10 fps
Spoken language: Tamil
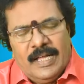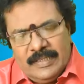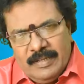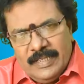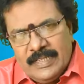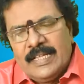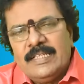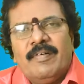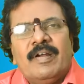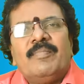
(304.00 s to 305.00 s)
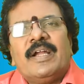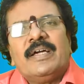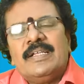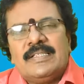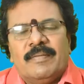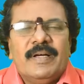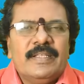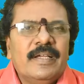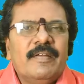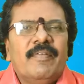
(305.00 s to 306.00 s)
அதில் ஏதாவது வருமானங்கள்
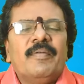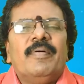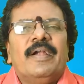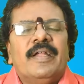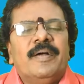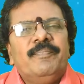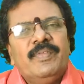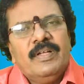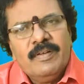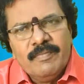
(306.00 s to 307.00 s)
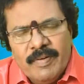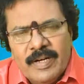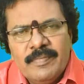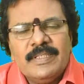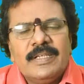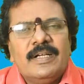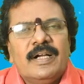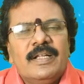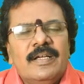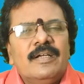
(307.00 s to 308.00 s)
சம்பாத்தியங்கள் வருமானா
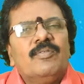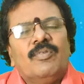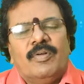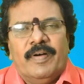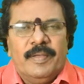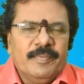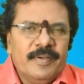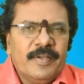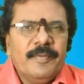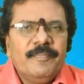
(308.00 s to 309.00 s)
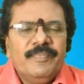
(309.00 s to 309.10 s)
வருவதற்கான ஒரு வாய்ப்பு இருக்கு